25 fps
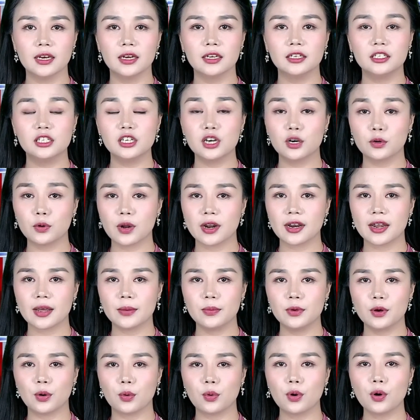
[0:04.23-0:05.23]
trưởng đoàn đại
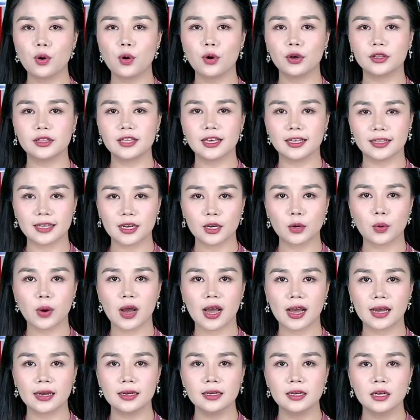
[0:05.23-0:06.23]
biểu Quốc hội tỉnh Thanh
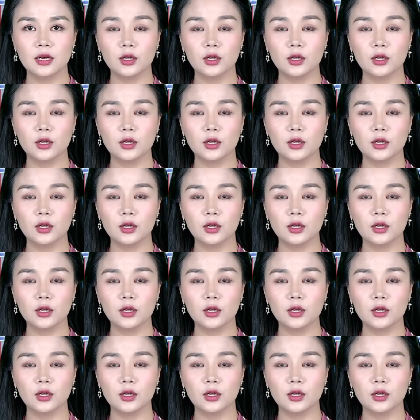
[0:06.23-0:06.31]
Hóa,